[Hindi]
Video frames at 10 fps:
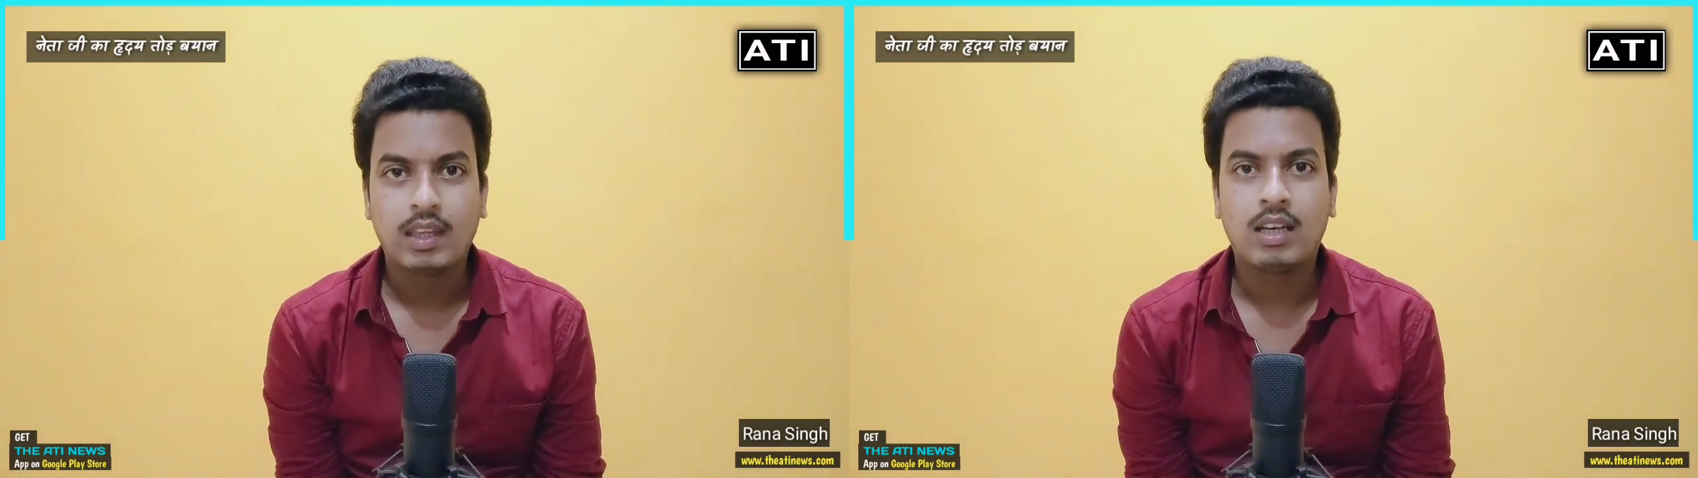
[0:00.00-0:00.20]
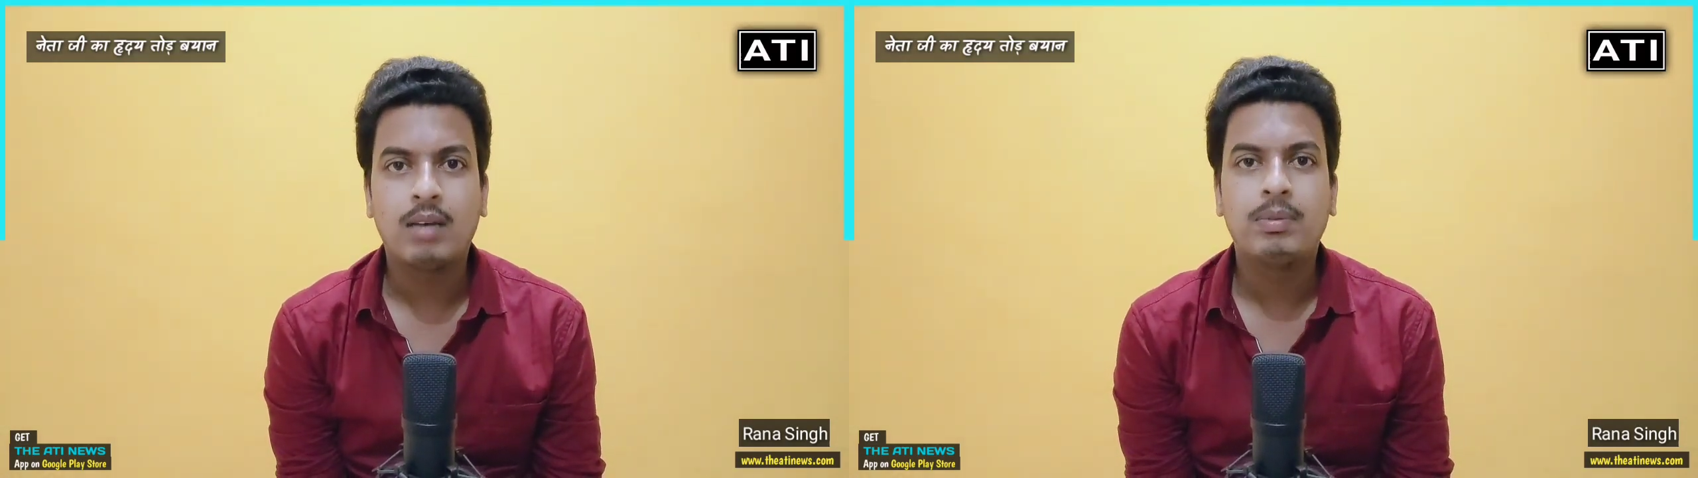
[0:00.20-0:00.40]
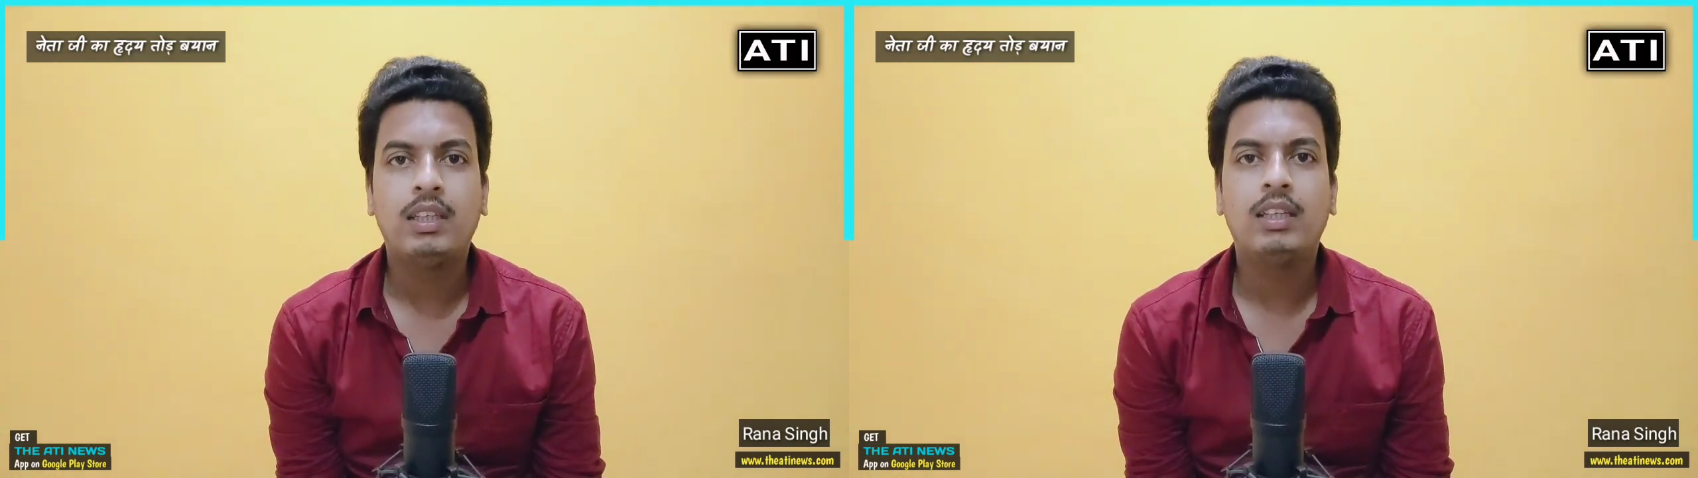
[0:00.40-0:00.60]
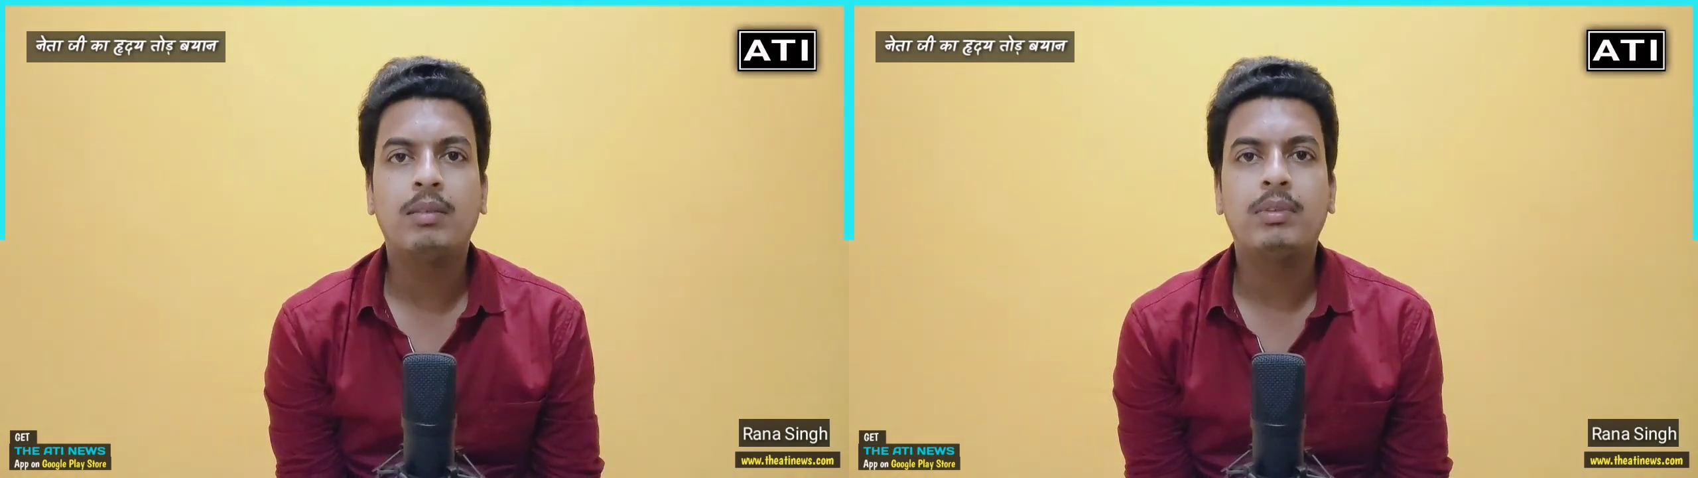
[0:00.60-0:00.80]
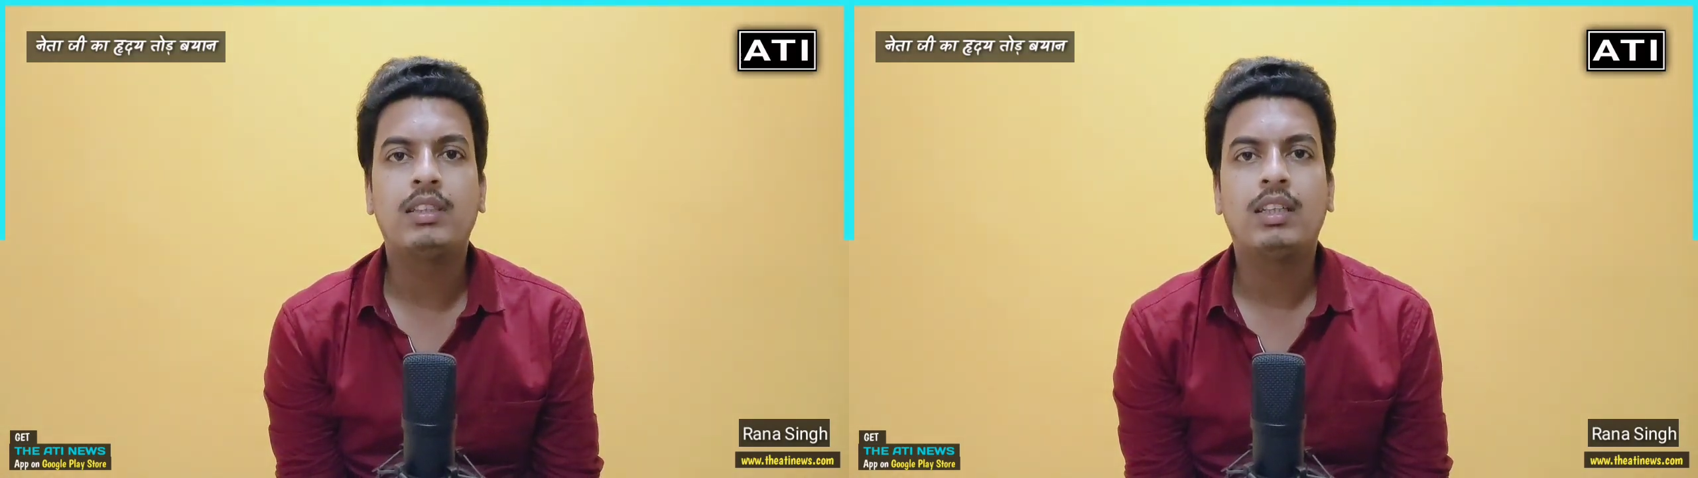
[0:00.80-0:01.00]
काफिले
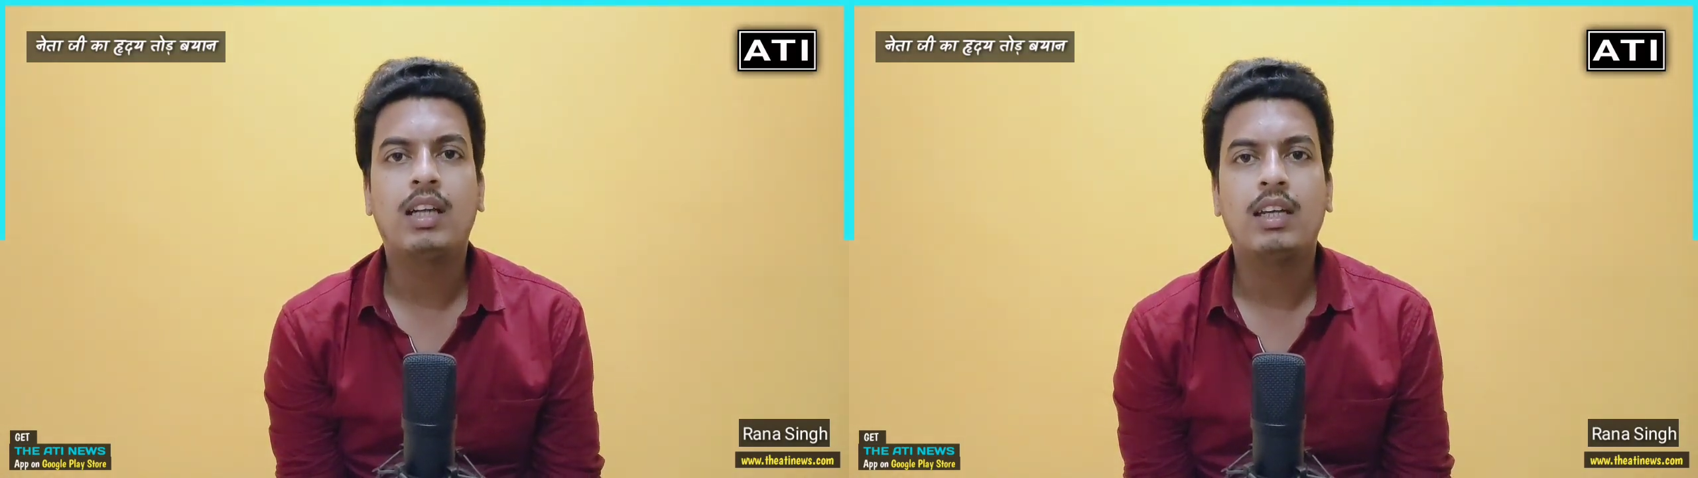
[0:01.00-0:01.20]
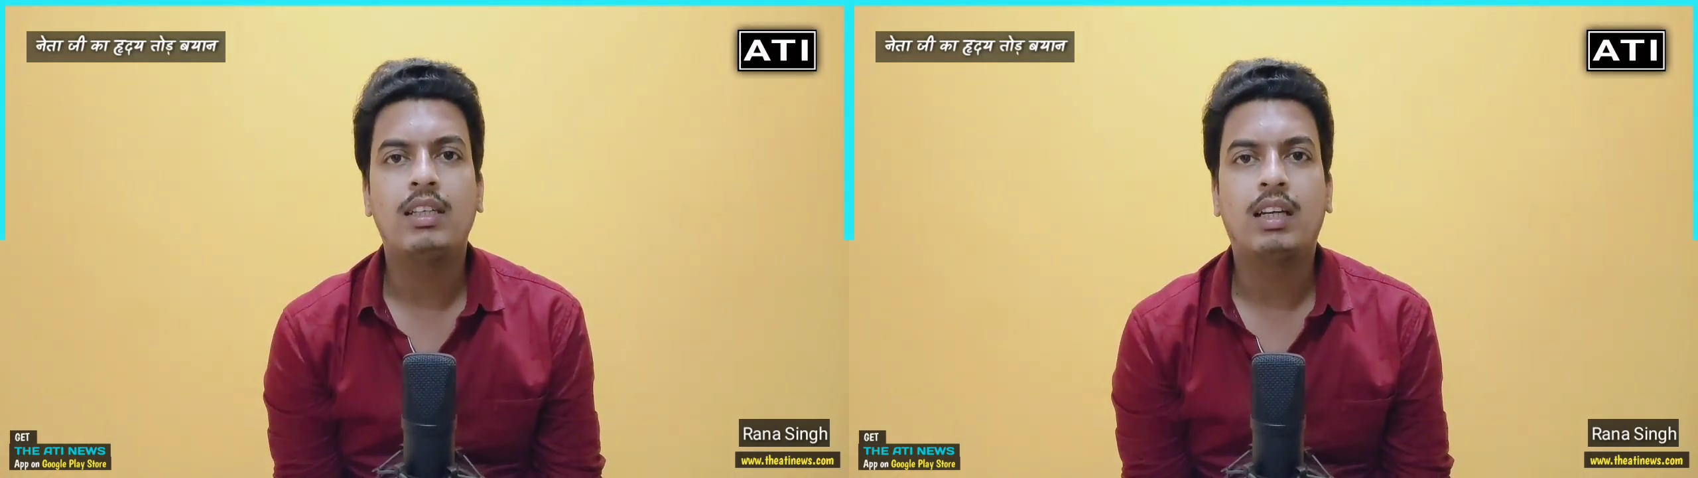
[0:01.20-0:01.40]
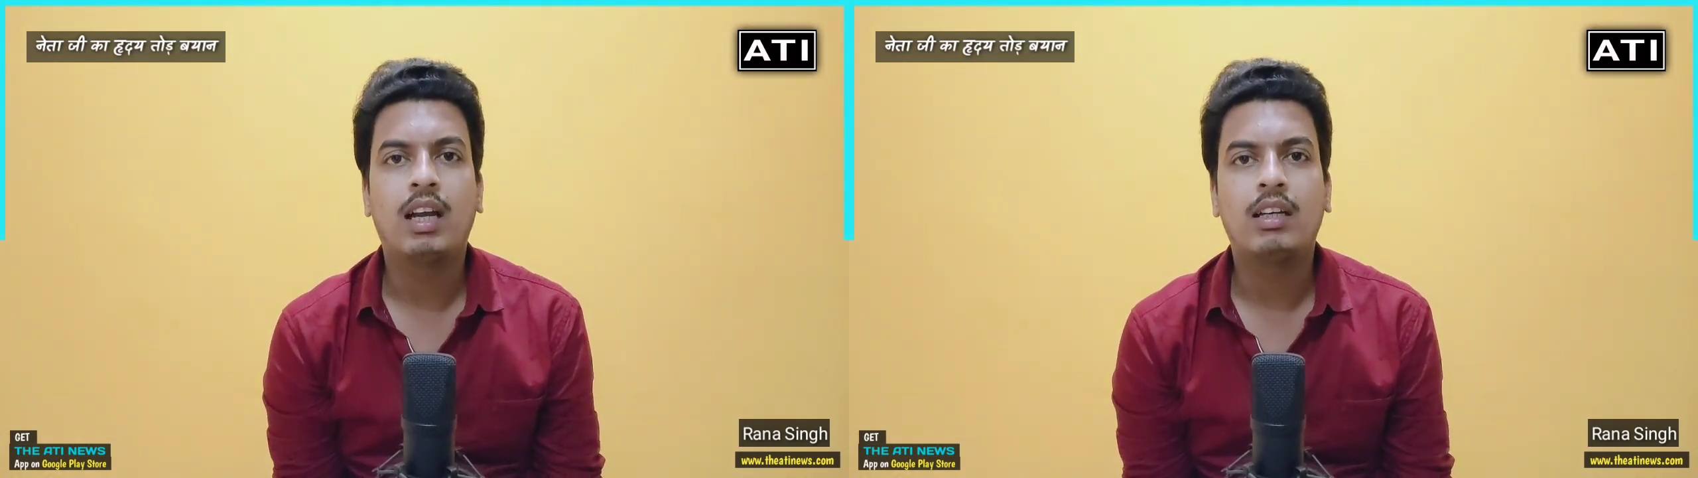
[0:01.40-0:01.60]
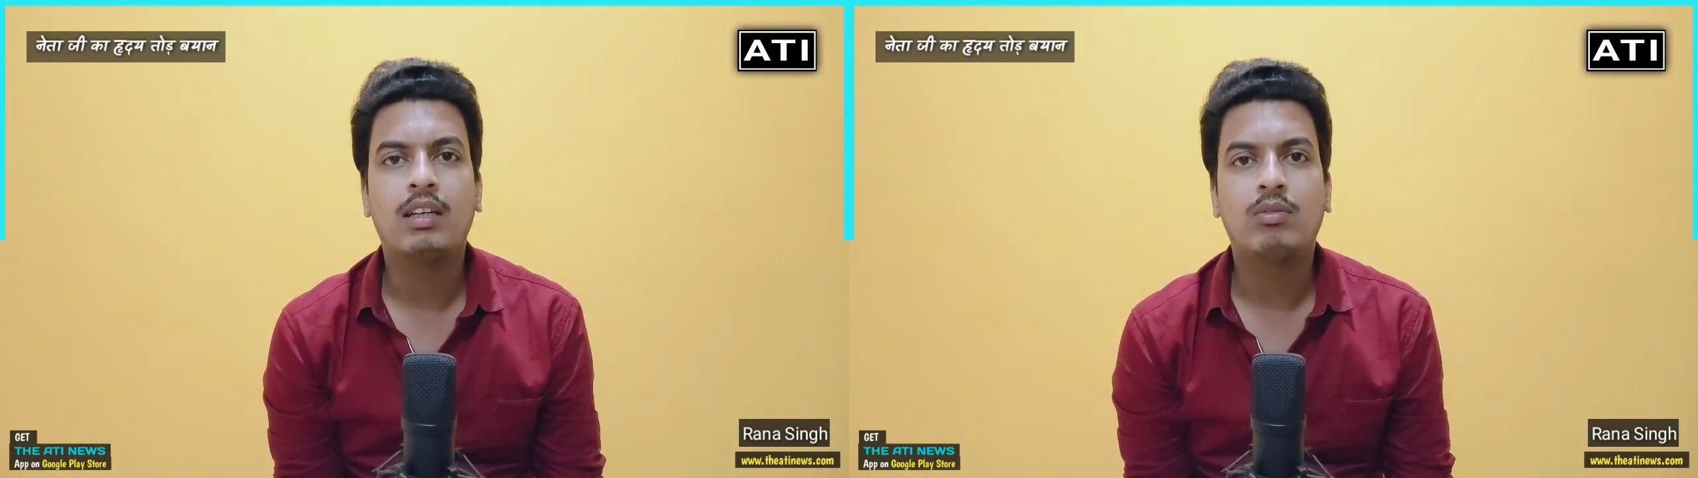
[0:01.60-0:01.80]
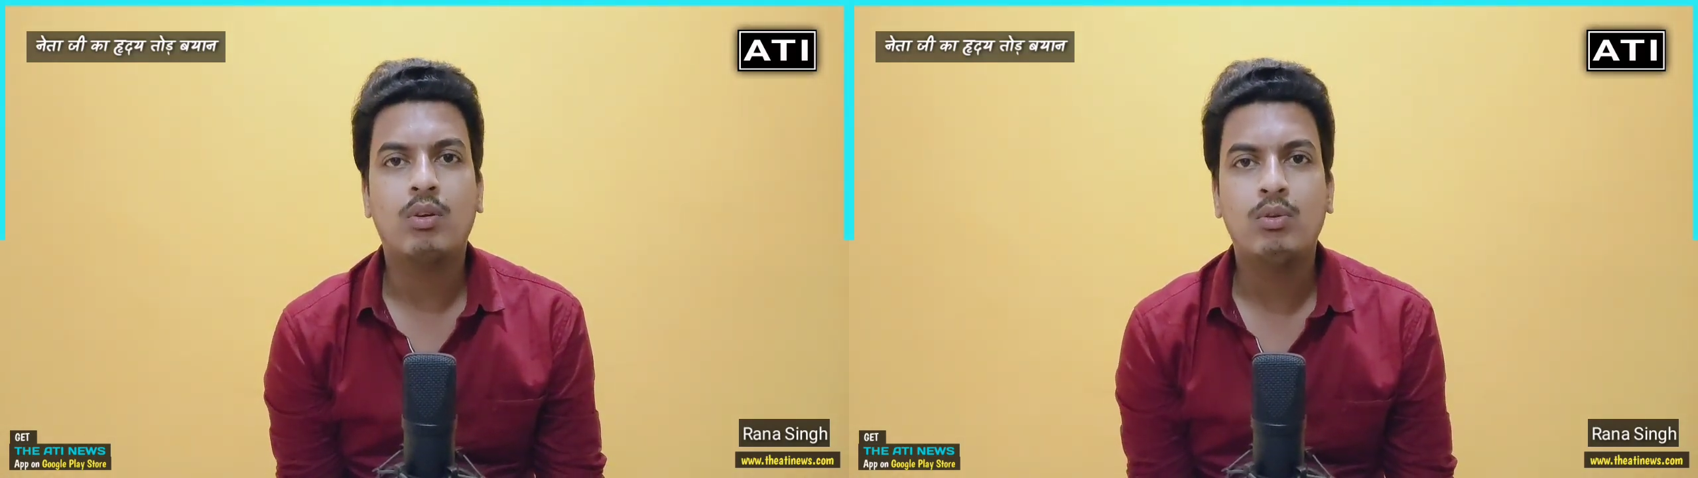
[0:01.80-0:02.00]
के पीछे गाड़ी
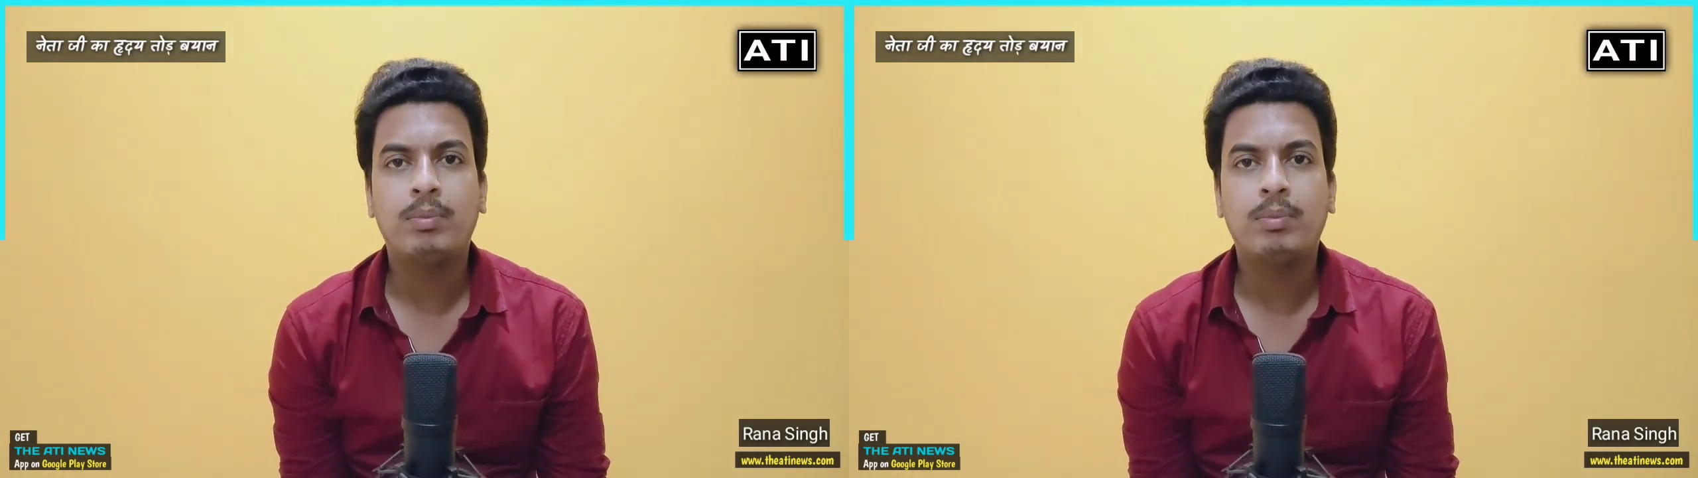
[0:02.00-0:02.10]
लगाकर सौ